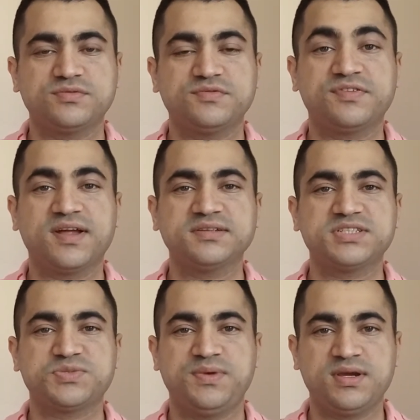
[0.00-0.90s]

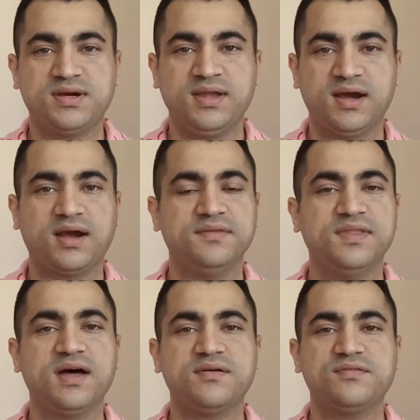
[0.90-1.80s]
Francis Bacon
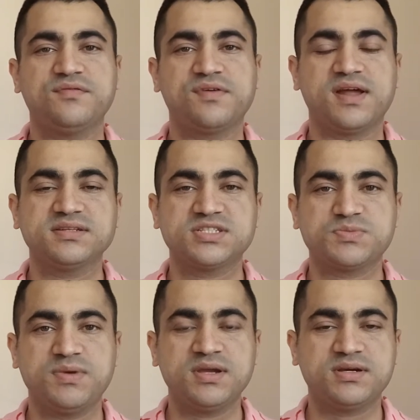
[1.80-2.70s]
hakkında.
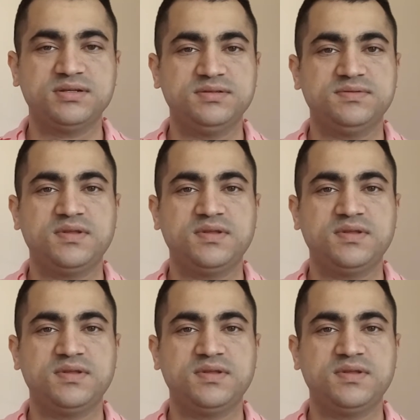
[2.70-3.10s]
Francis Bacon